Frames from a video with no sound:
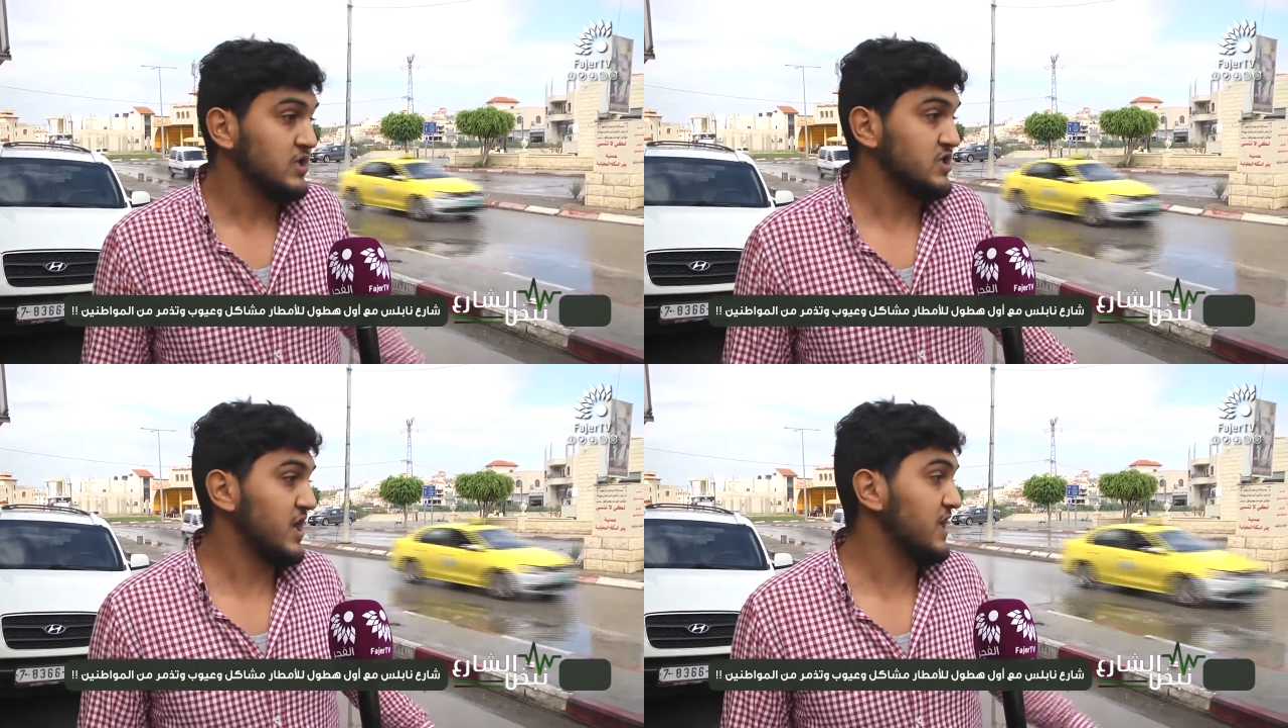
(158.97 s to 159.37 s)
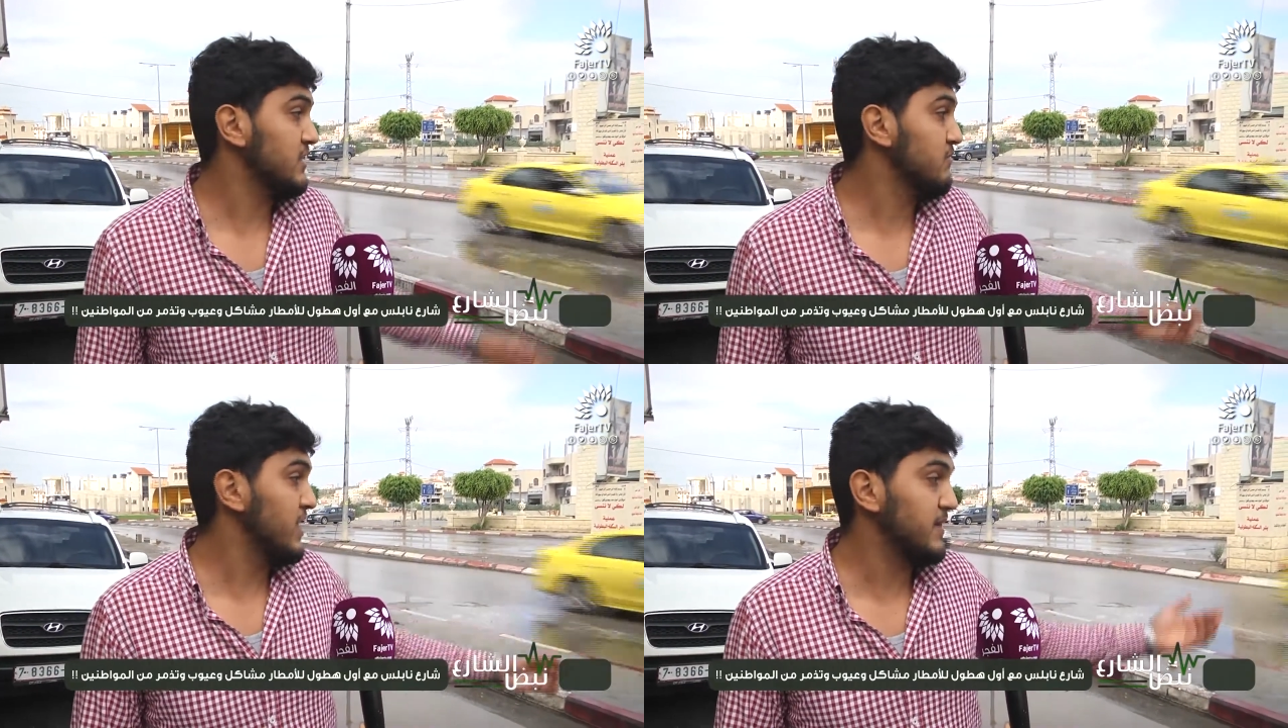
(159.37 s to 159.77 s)
صارت
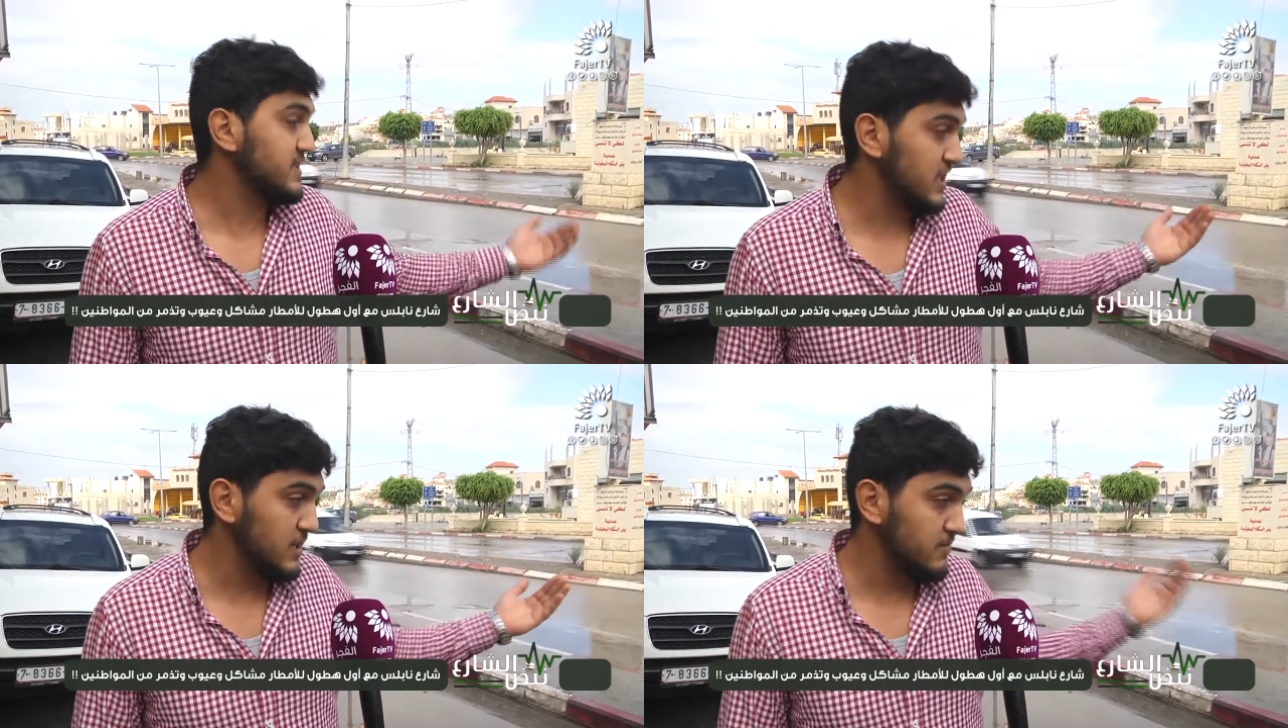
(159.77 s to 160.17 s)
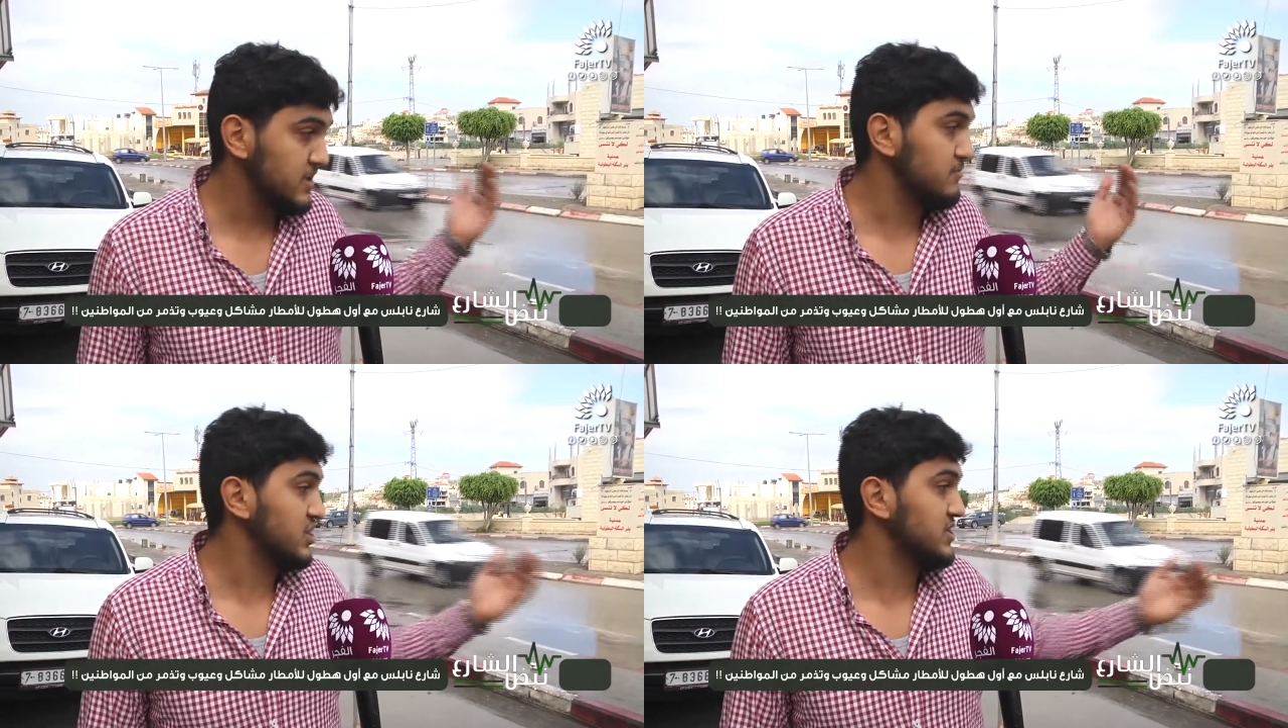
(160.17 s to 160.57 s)
المي بس اللي ما
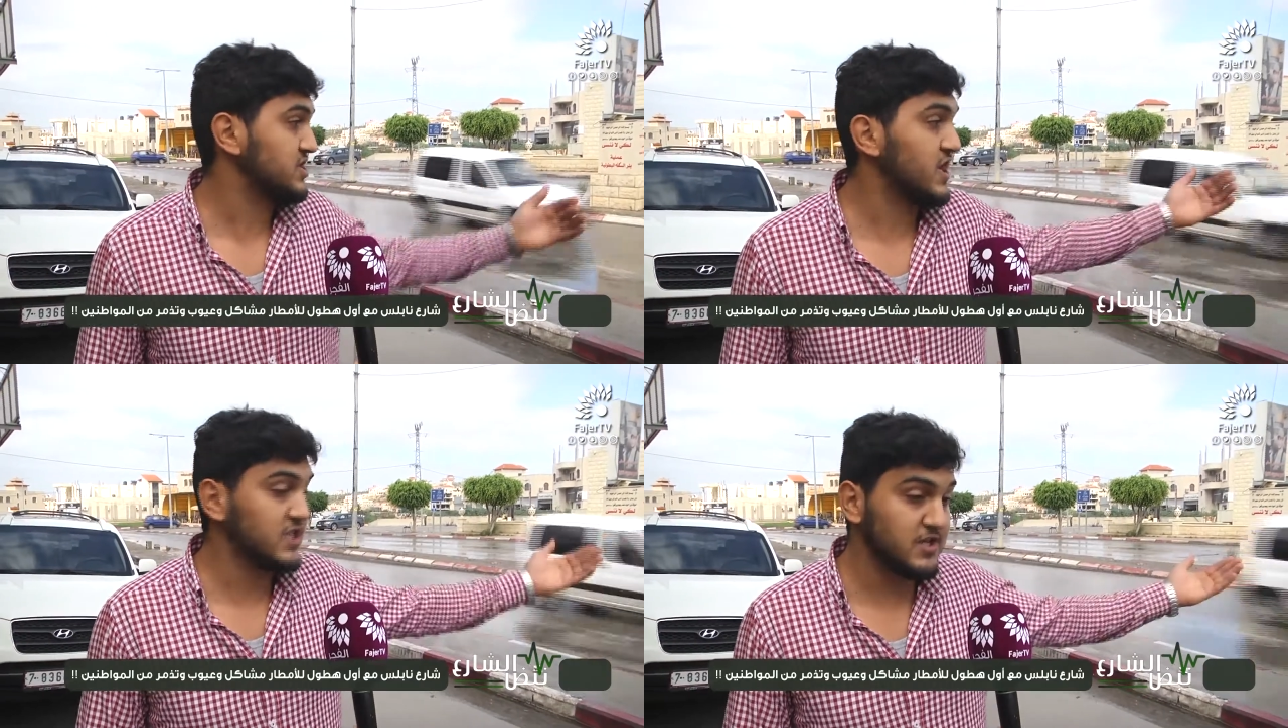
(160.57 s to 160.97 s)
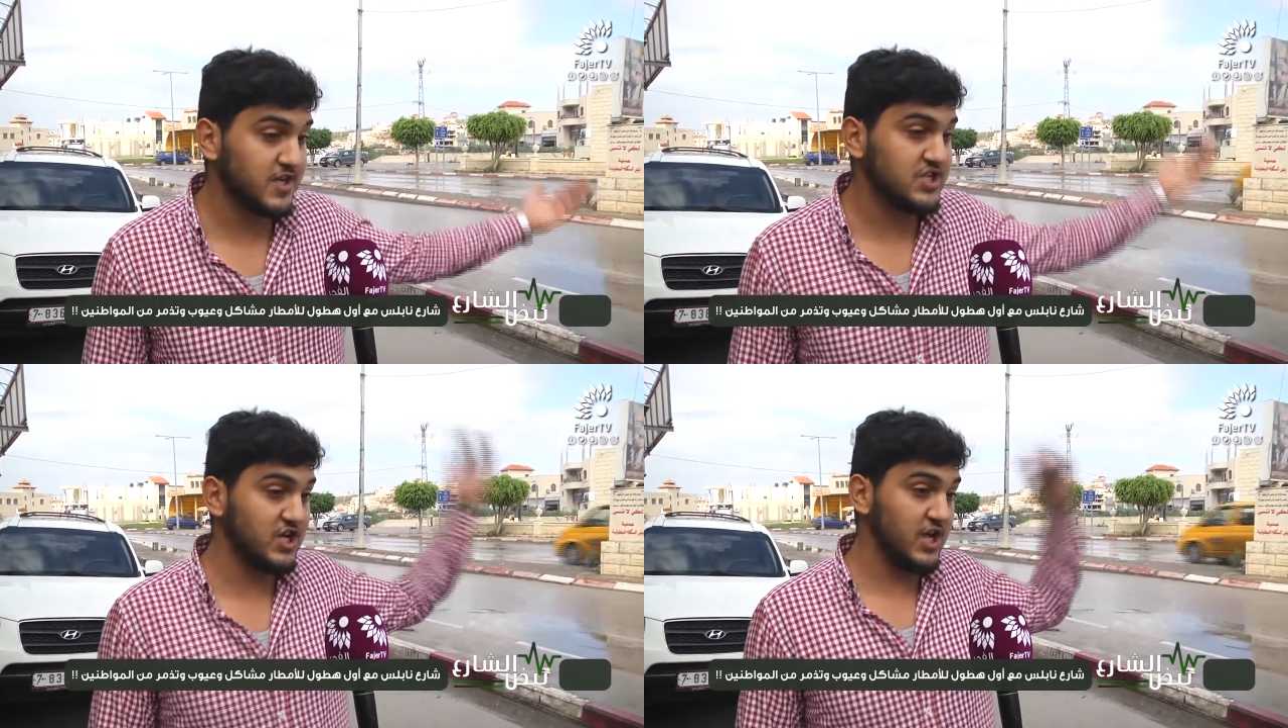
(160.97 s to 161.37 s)
تمشي السيارات اللي
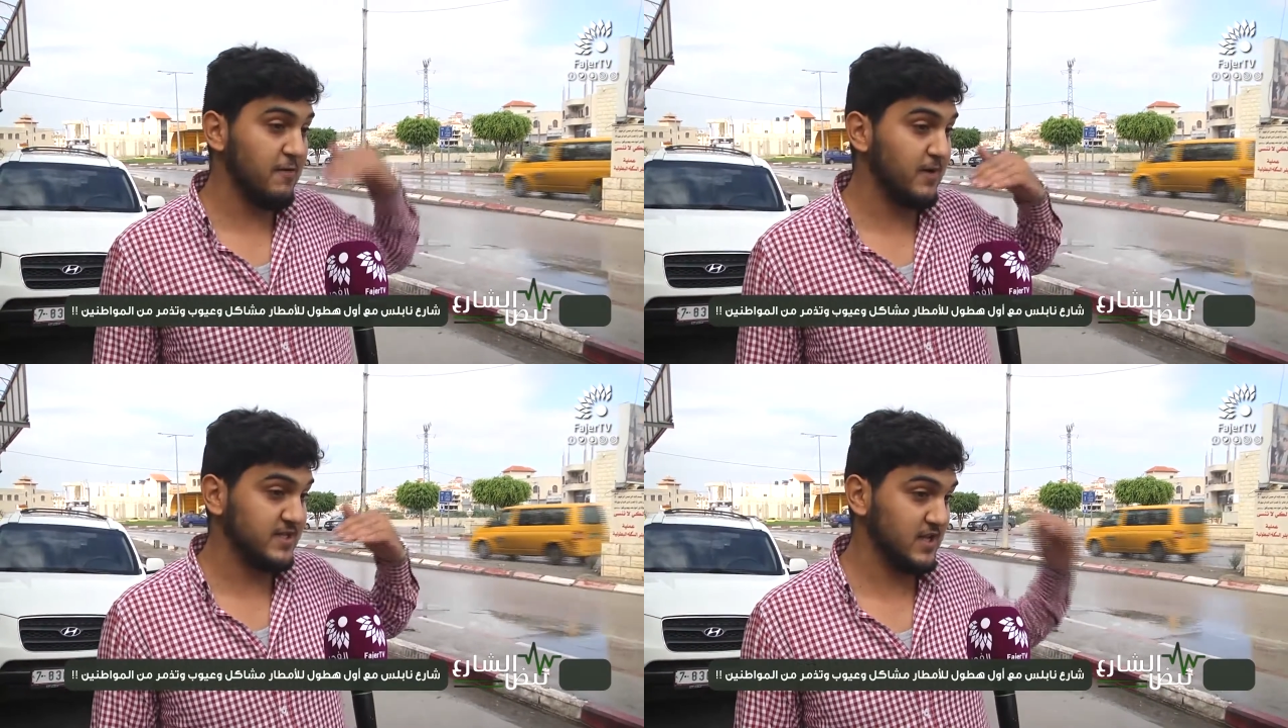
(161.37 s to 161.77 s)
ترشكها بس